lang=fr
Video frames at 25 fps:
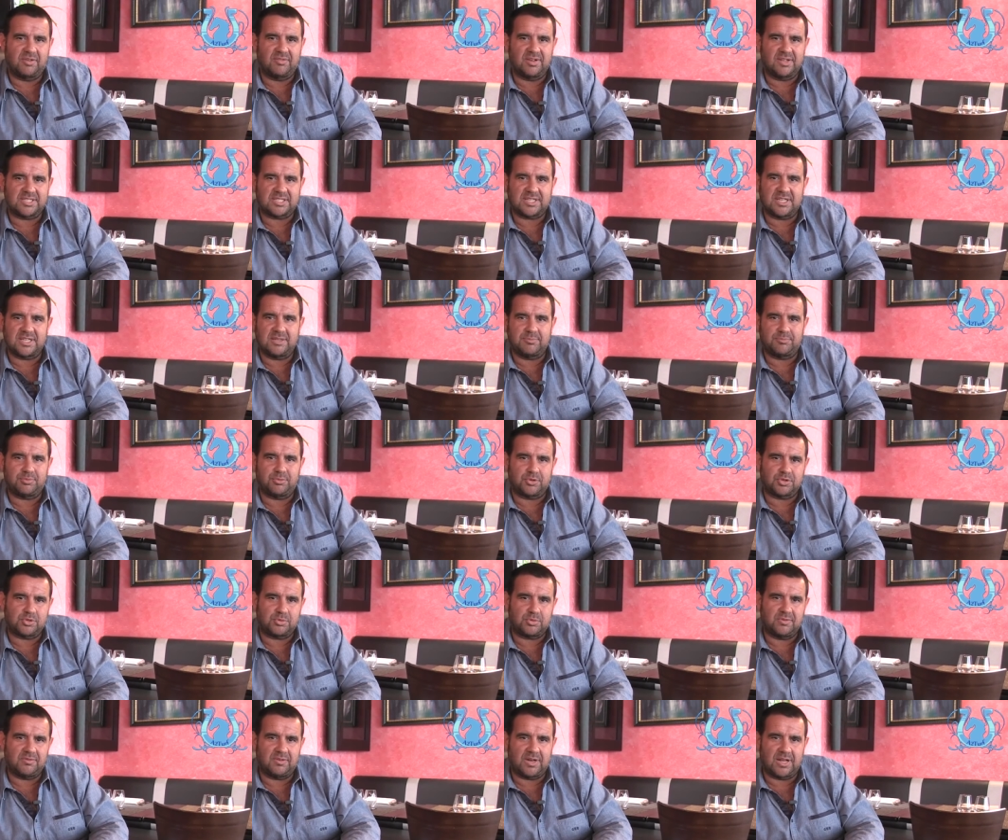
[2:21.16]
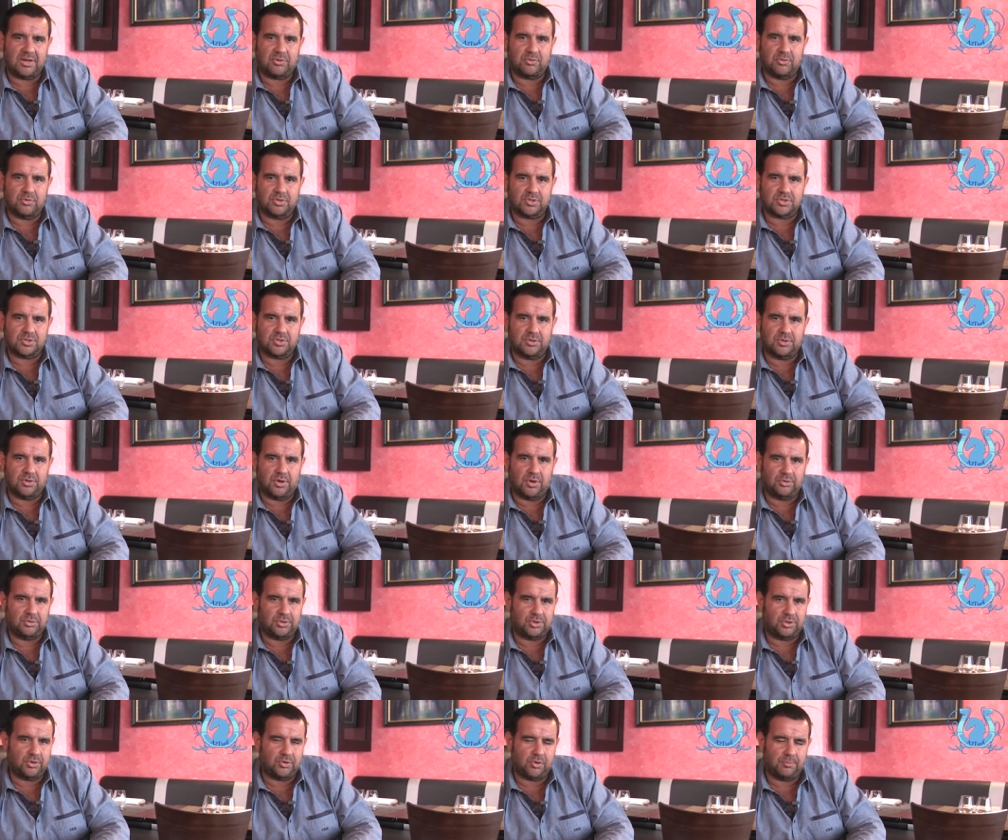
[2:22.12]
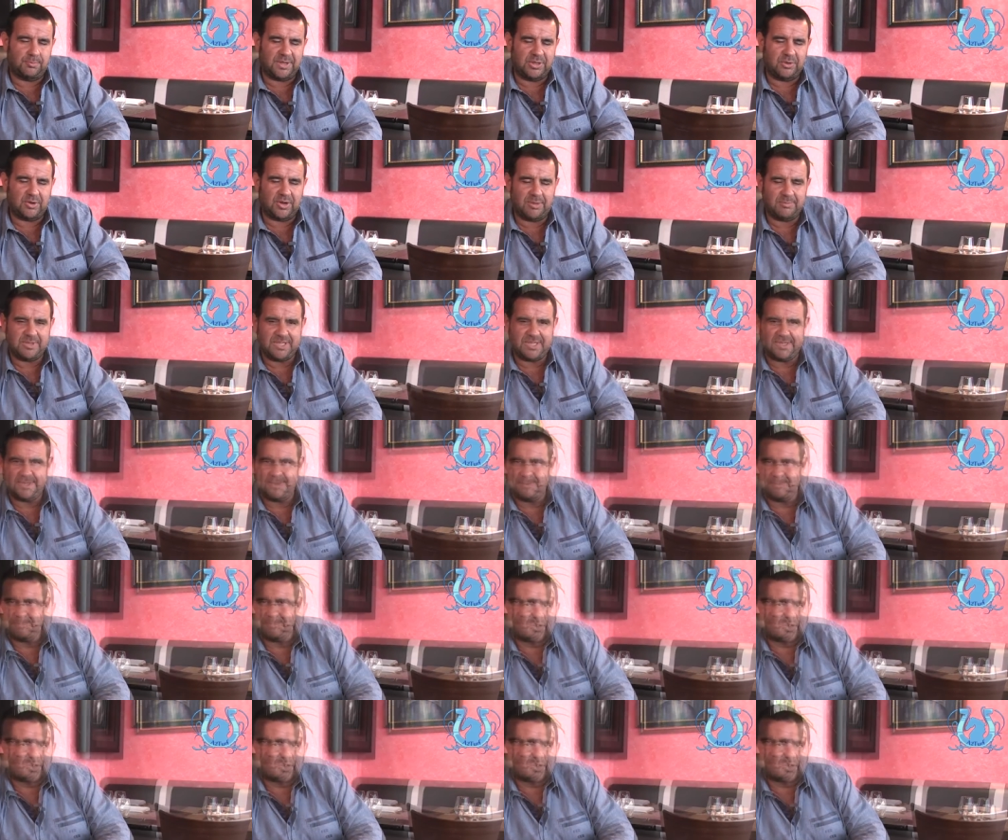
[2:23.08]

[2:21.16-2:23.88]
à Vincennes pour suivre la course euh, en hauteur au panoramique.